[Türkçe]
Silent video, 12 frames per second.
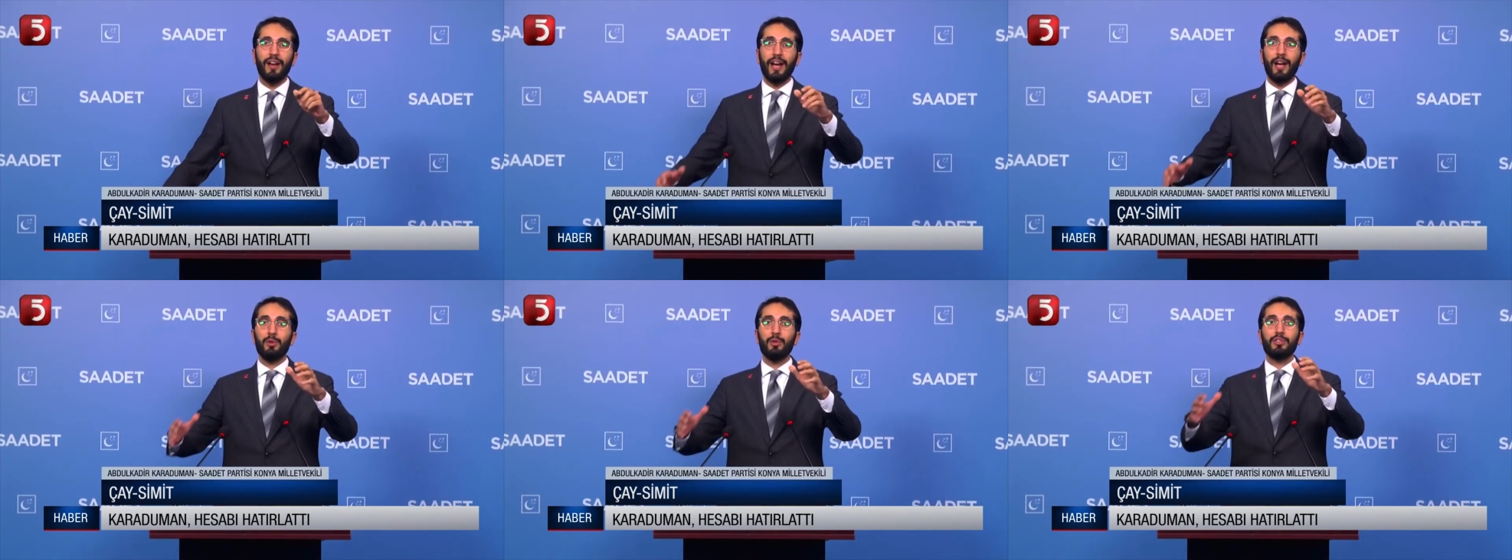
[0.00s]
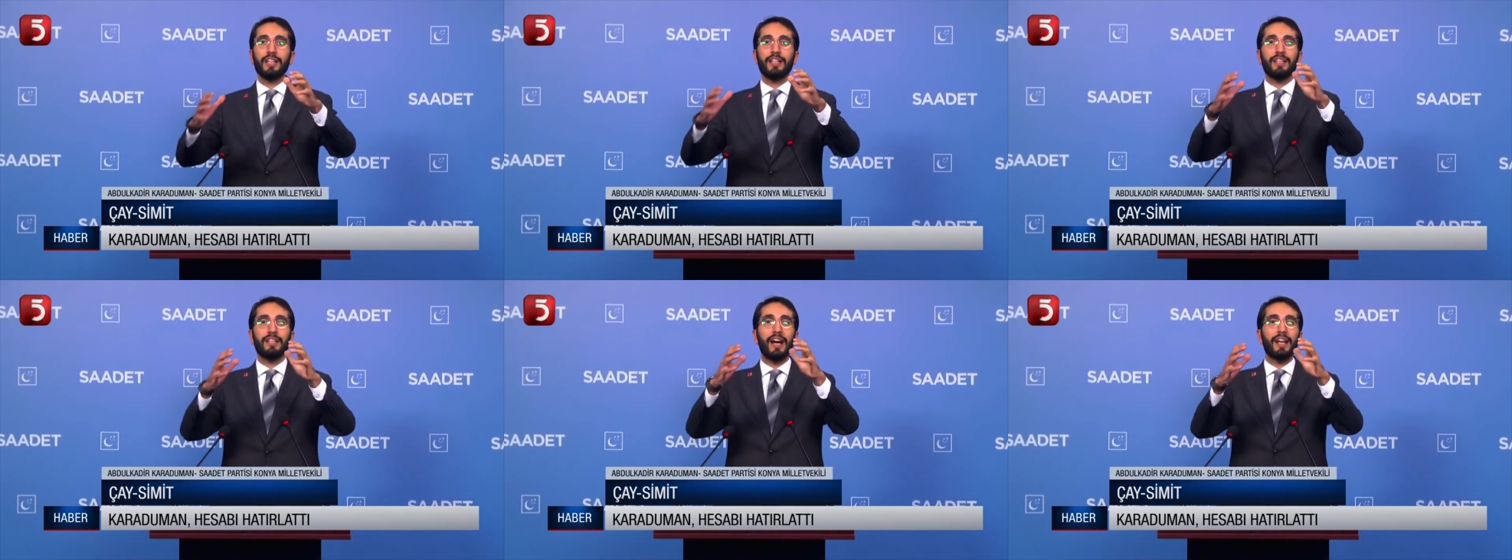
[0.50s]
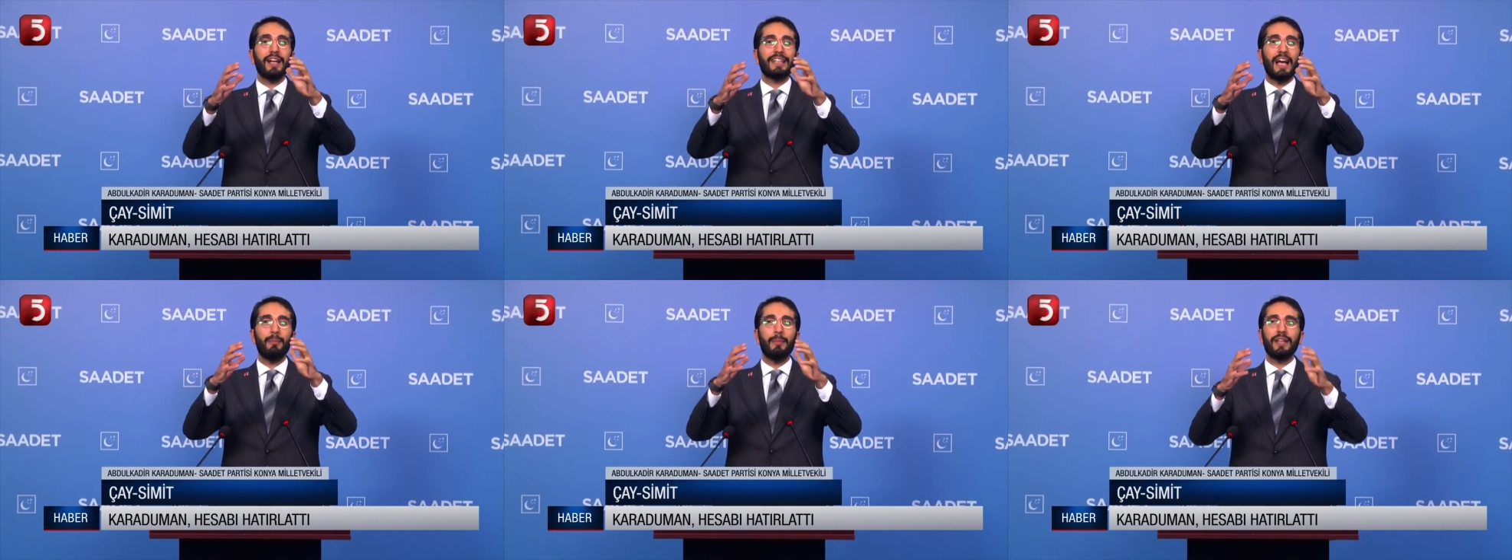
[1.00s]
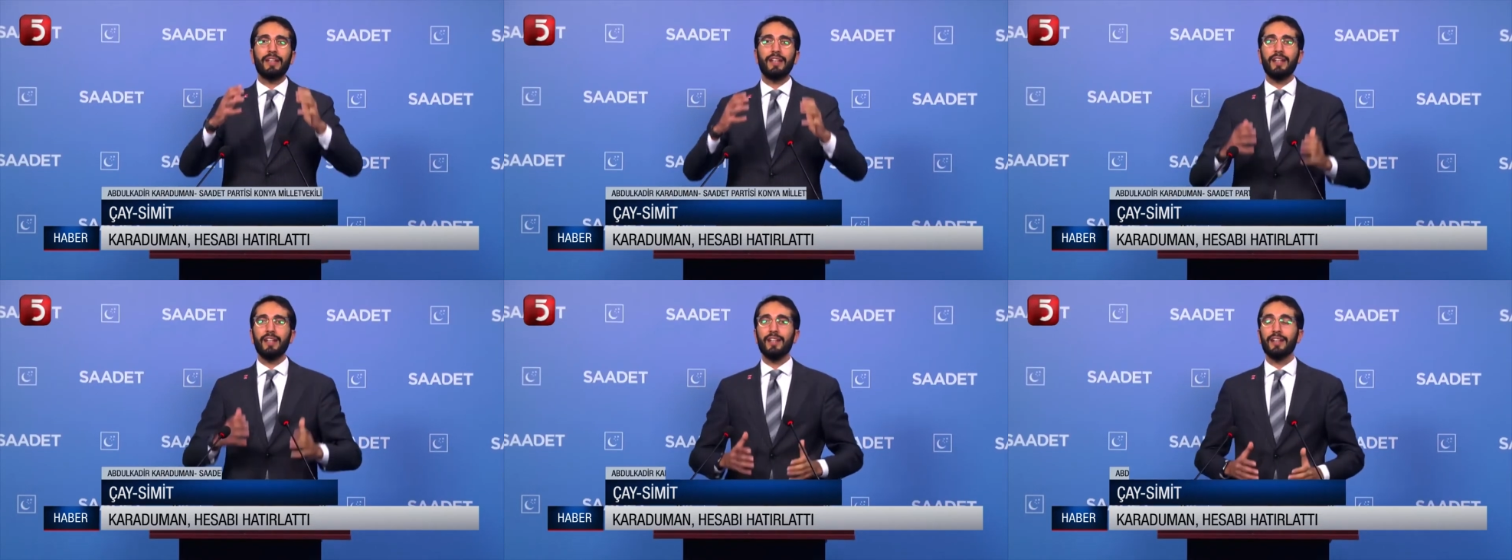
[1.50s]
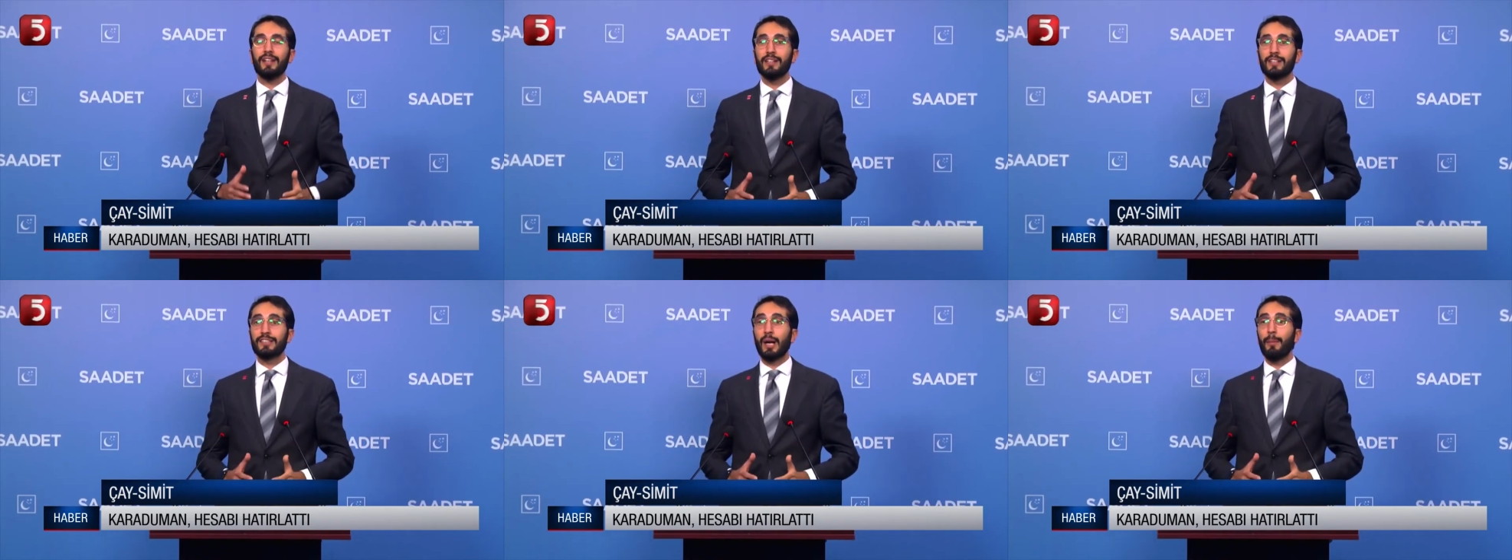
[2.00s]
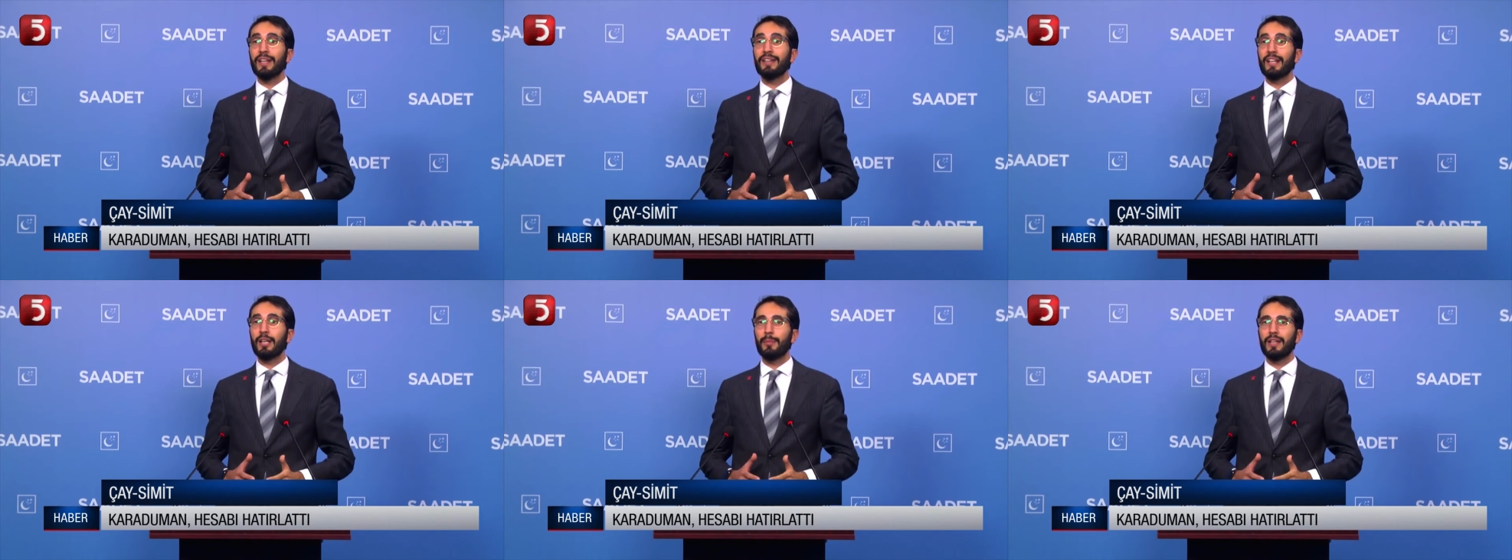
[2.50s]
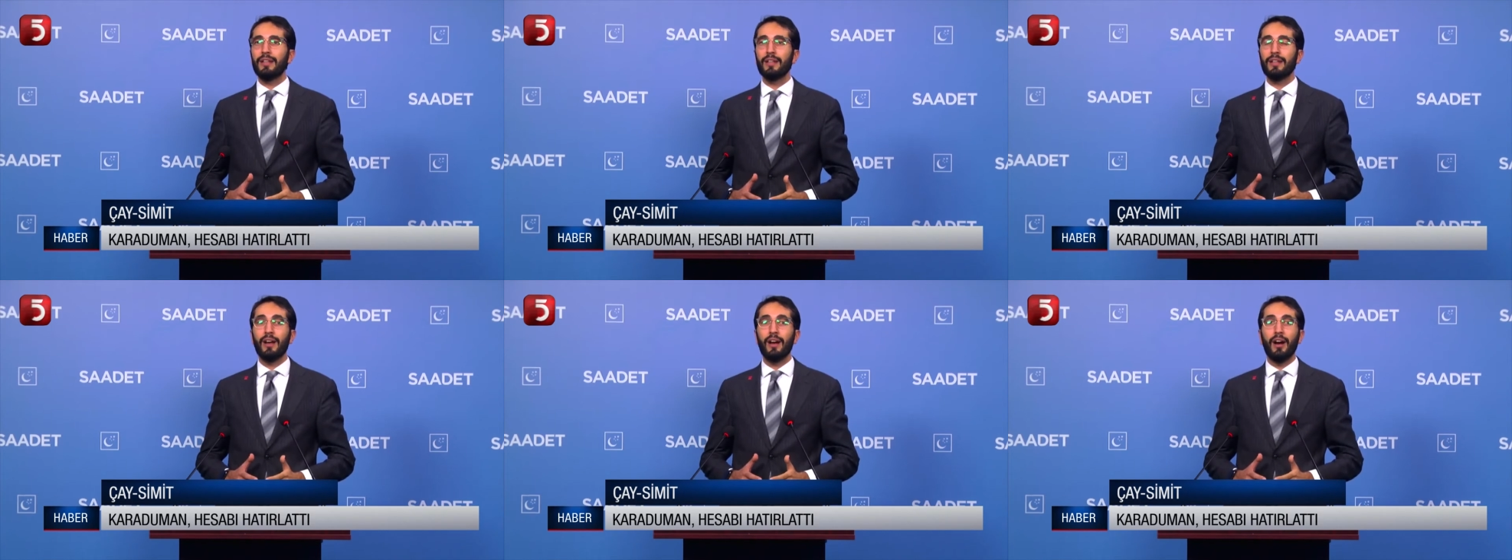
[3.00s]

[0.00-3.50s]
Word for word: henüz iktidara gelmediği zaman dilimiydi.